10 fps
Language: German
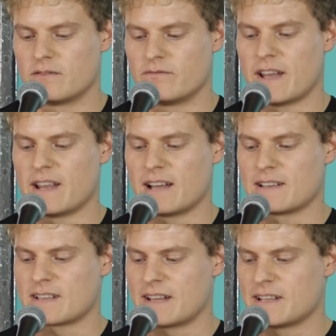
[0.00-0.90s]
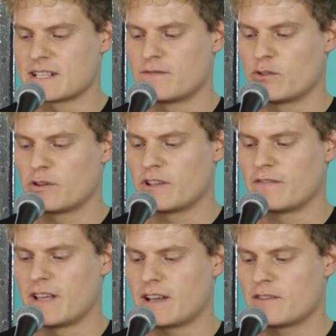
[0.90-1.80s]
Wenn alles anders
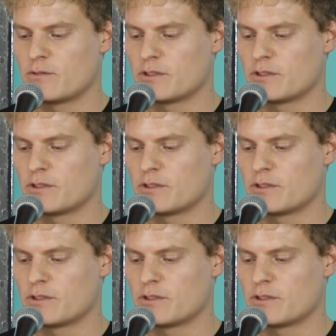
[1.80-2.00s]
wäre,